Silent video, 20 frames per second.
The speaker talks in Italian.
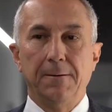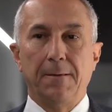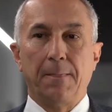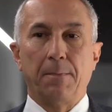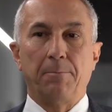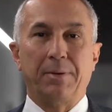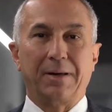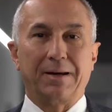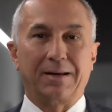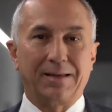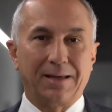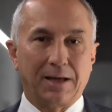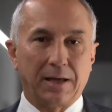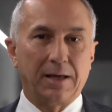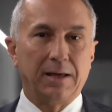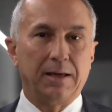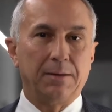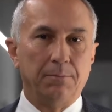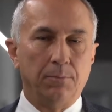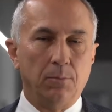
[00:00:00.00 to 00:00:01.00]

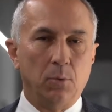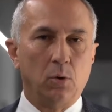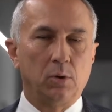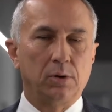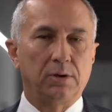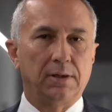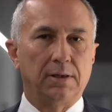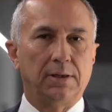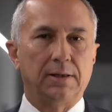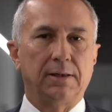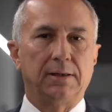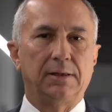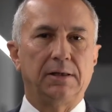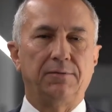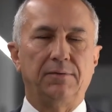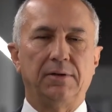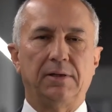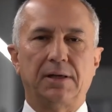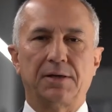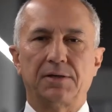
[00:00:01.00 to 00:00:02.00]
perché molte delle
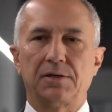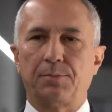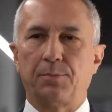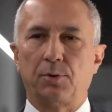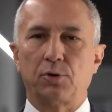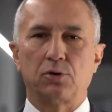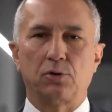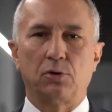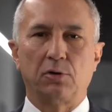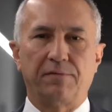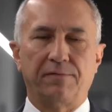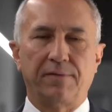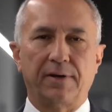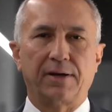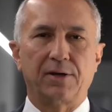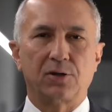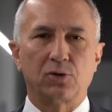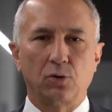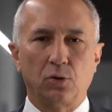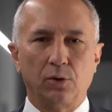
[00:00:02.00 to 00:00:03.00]
attività si possono
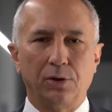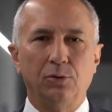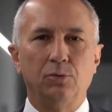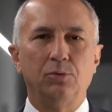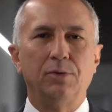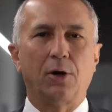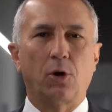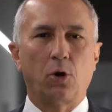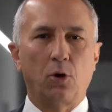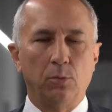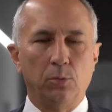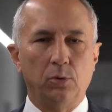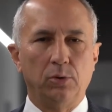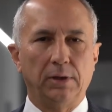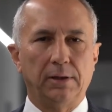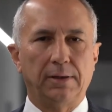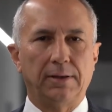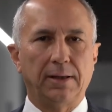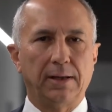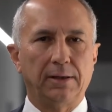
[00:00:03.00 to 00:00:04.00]
fare solo in una
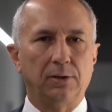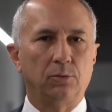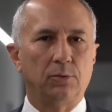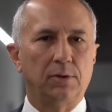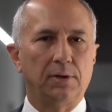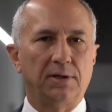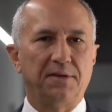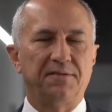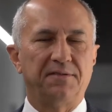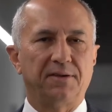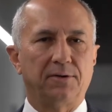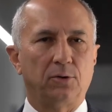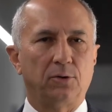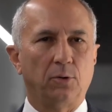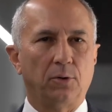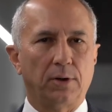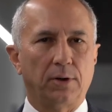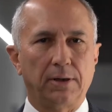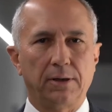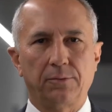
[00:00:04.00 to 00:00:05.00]
comunità di
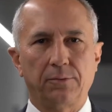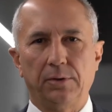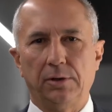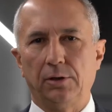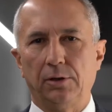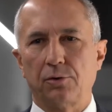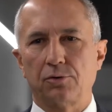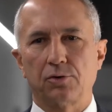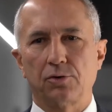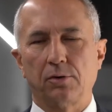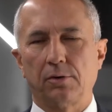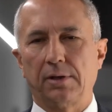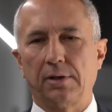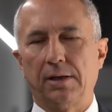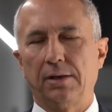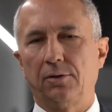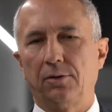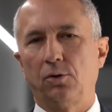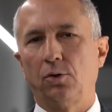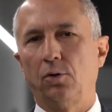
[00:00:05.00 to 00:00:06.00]
utilizzatori, quindi non
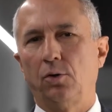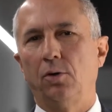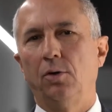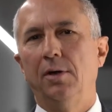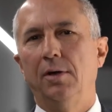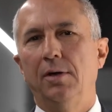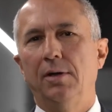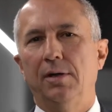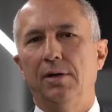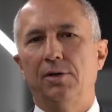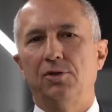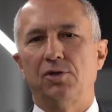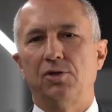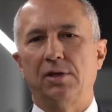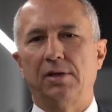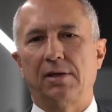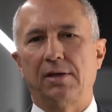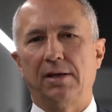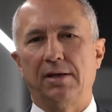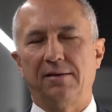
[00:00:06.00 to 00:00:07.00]
soltanto
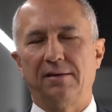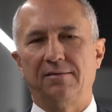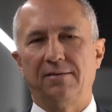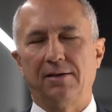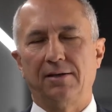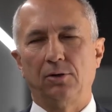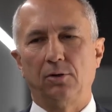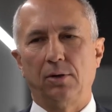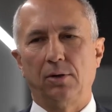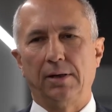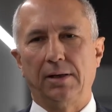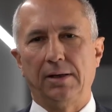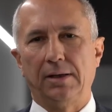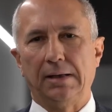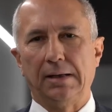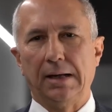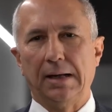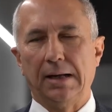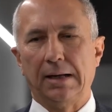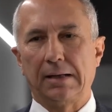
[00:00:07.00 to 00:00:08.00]
centralizzandole
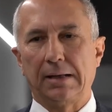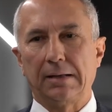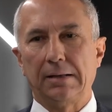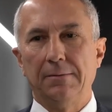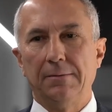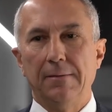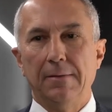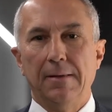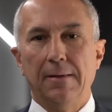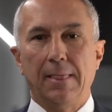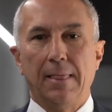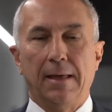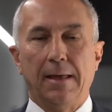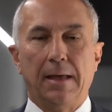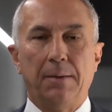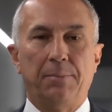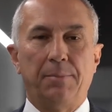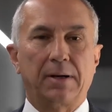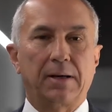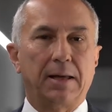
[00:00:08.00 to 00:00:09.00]
in GAR
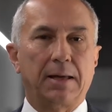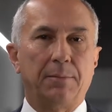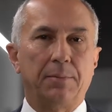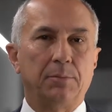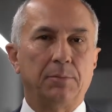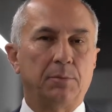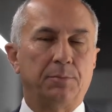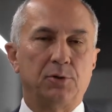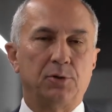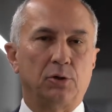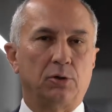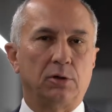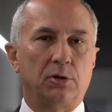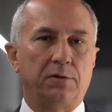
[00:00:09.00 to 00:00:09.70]
e perché abbiamo bisogno di